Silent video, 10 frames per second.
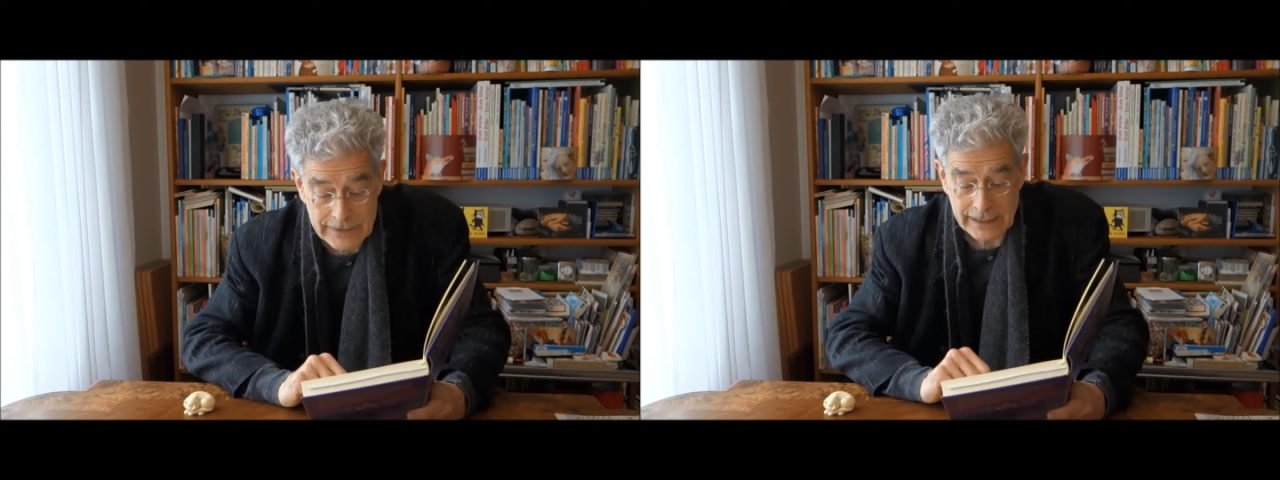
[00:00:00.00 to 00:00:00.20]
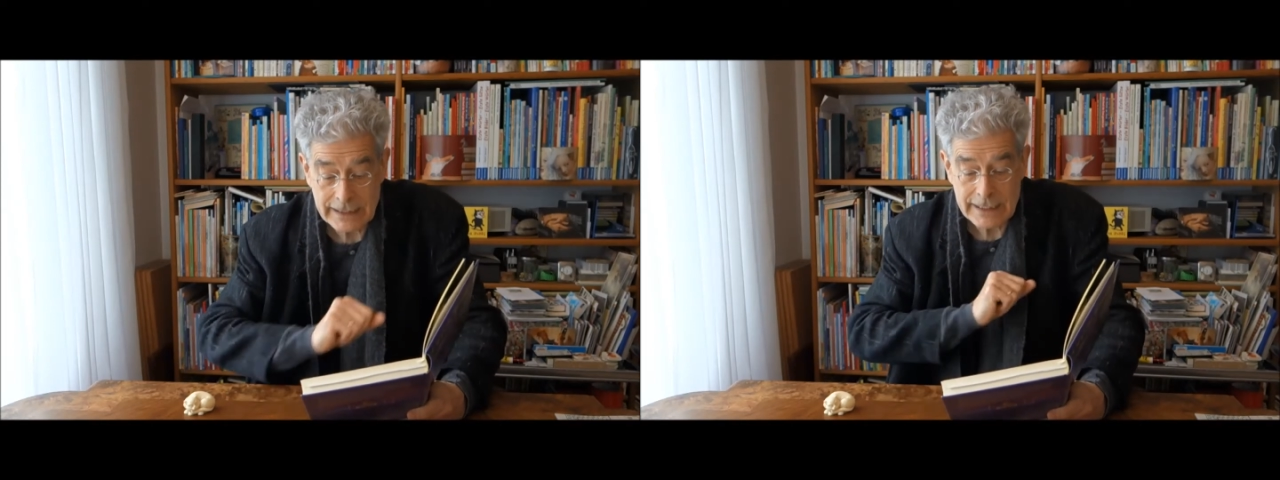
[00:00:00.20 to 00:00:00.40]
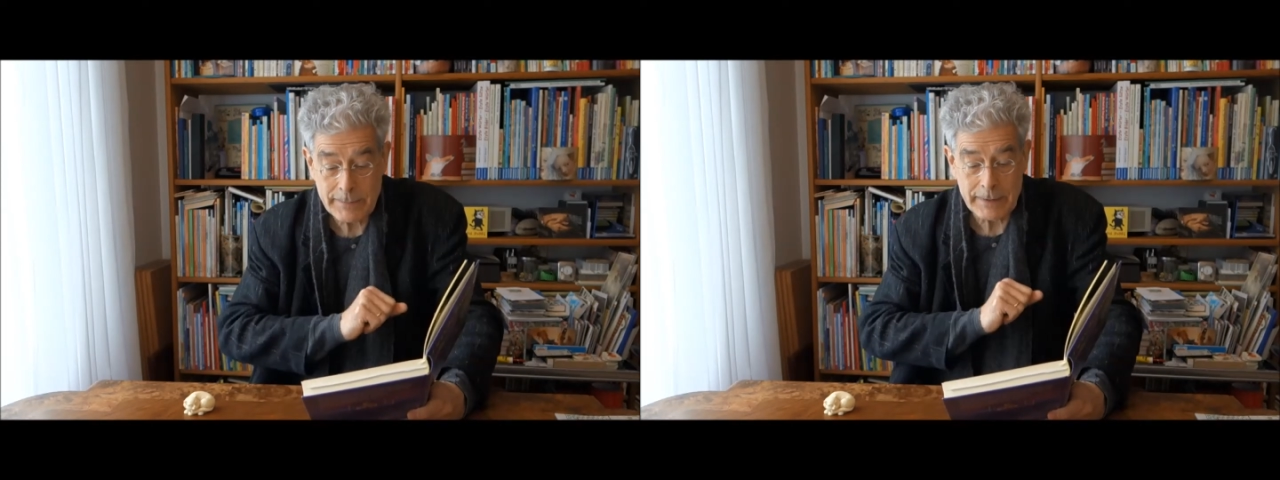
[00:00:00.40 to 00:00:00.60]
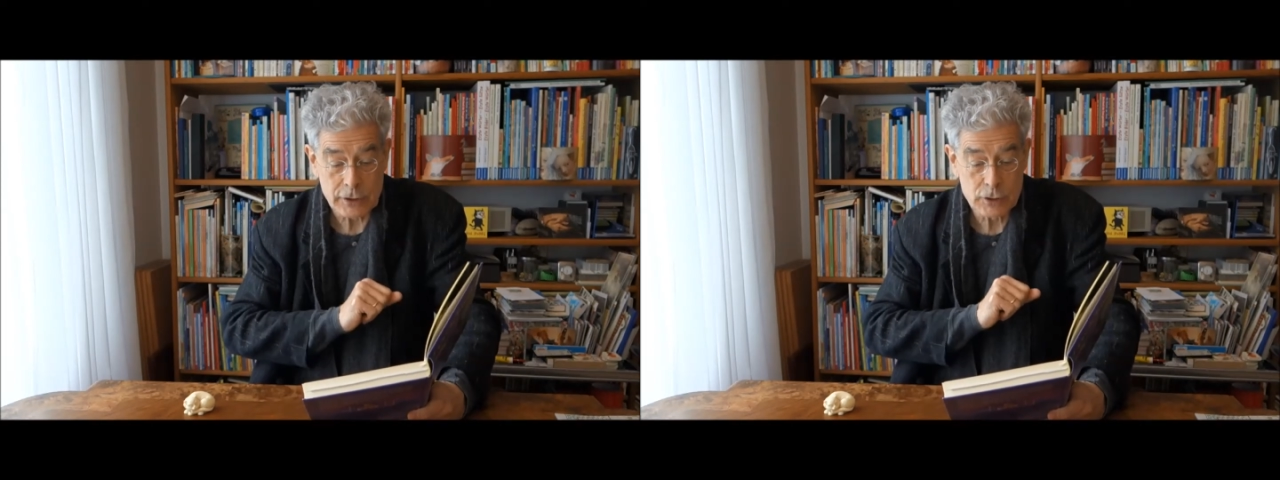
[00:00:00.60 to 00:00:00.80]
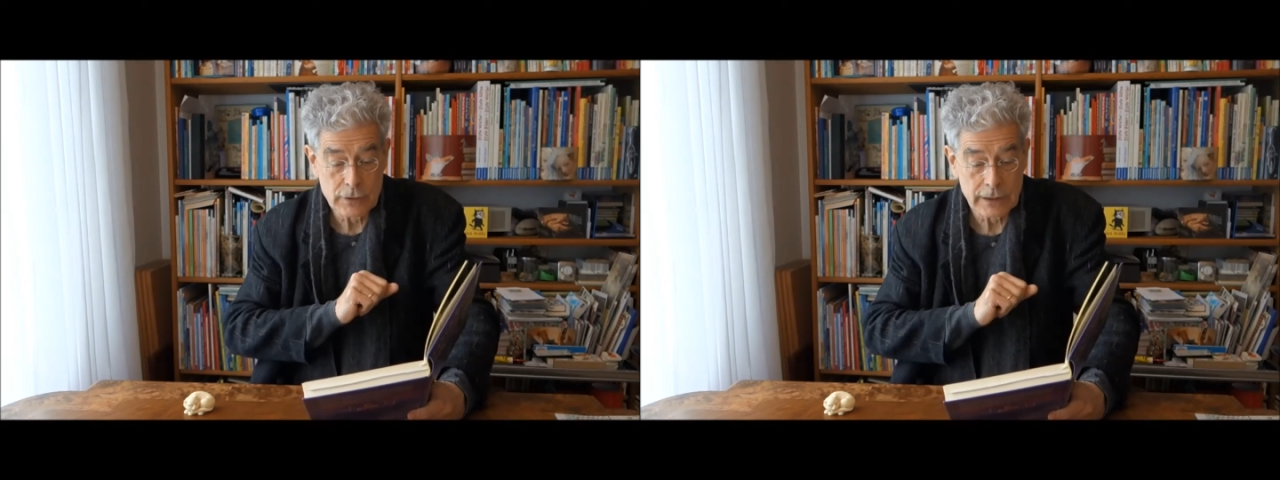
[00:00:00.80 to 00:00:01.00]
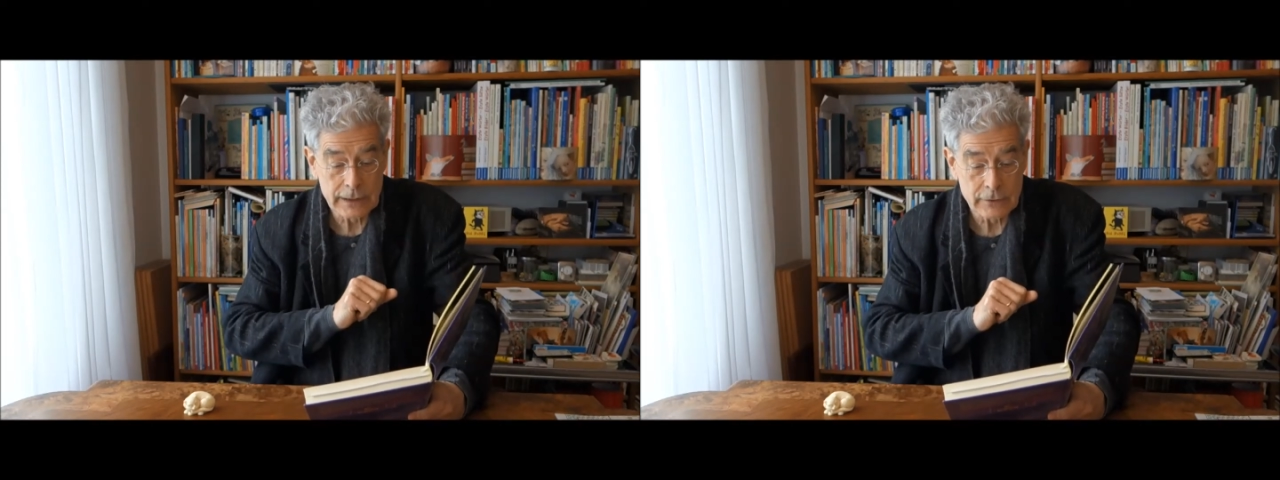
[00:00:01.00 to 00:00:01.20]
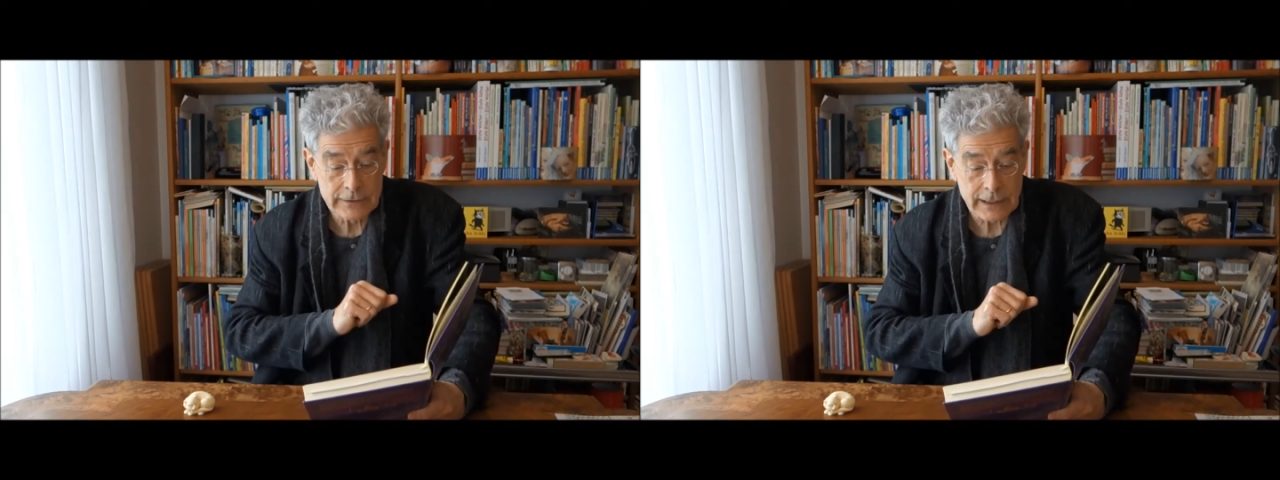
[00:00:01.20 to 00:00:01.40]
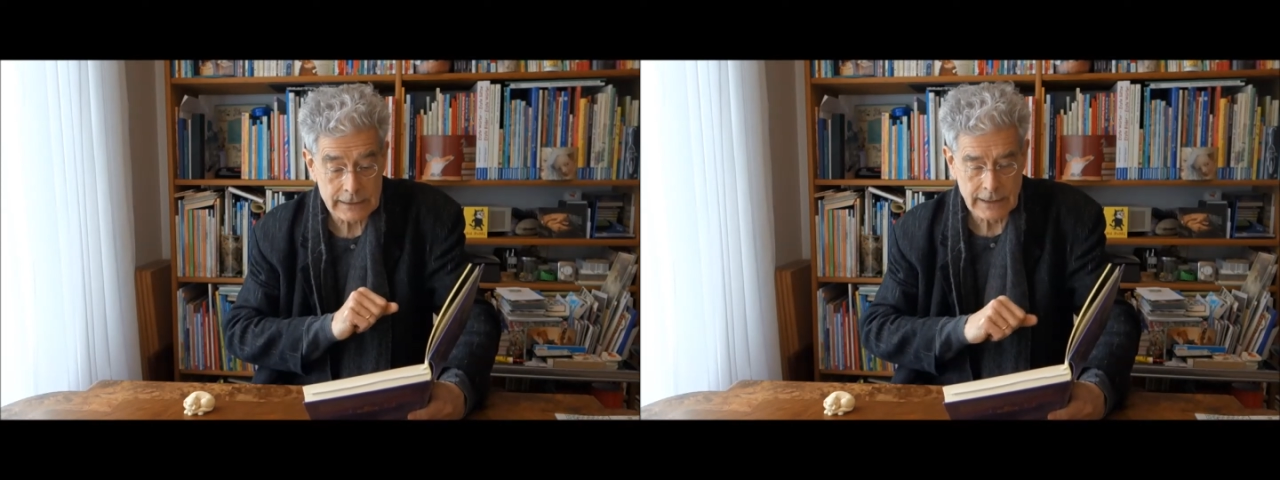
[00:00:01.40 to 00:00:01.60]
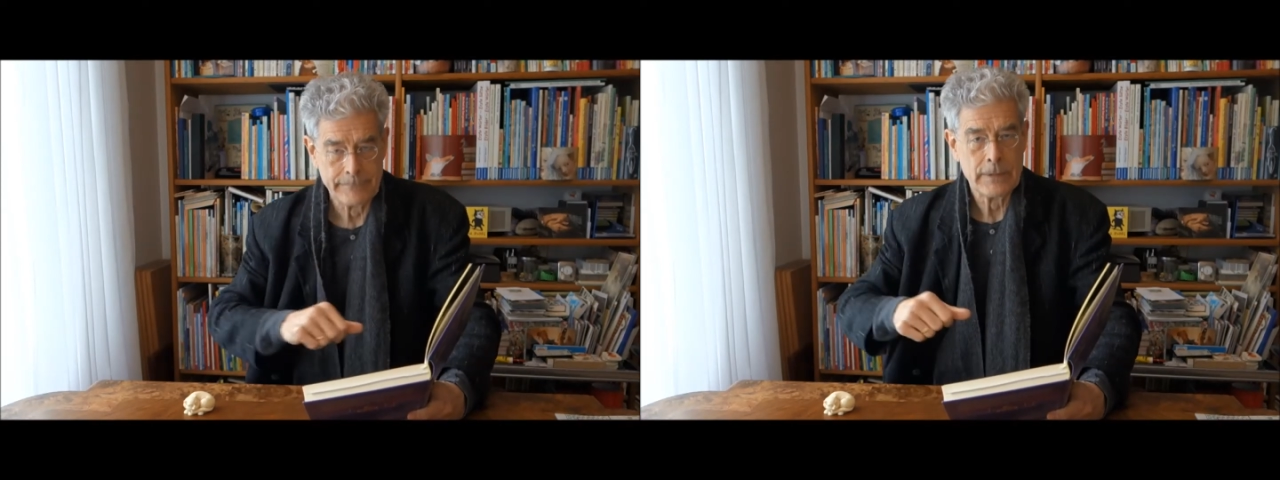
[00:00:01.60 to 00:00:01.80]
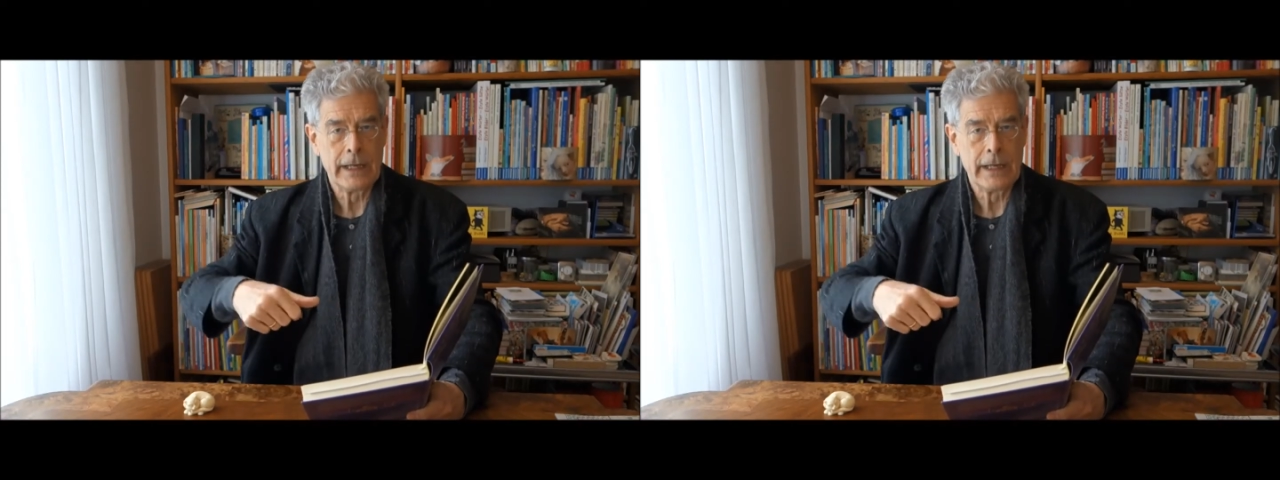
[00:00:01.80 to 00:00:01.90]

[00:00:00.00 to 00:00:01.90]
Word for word: seine Lieblingsschülerin, und sagte,